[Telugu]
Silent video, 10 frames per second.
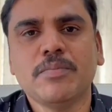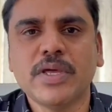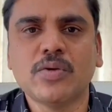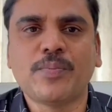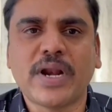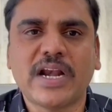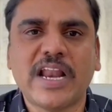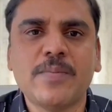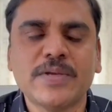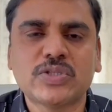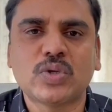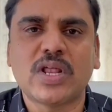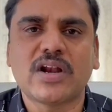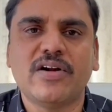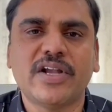మీరు
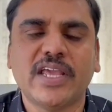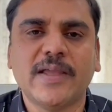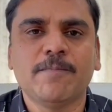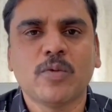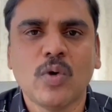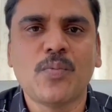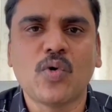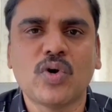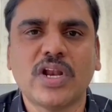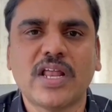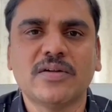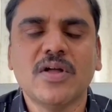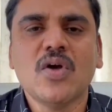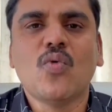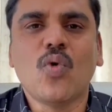నడిపిస్తున్నారు కాబట్టి ఒప్పుకుంటున్నారు
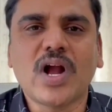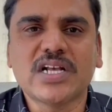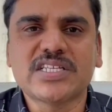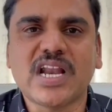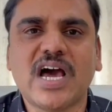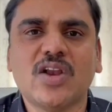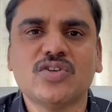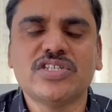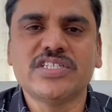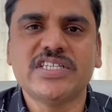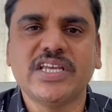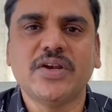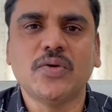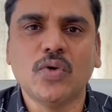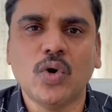ఒక్కసారి ఆలోచించి
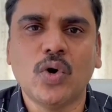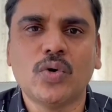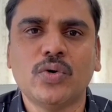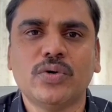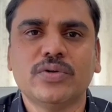నోరు